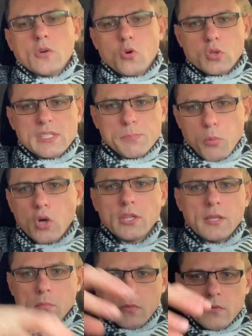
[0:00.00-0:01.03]
ход
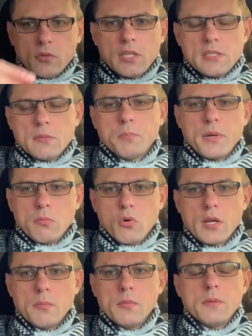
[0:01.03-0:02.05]
спотом, вот этим
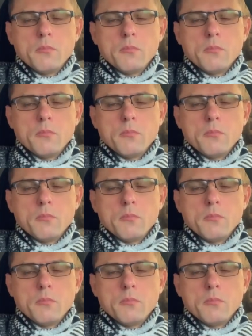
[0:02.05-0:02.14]
прибором,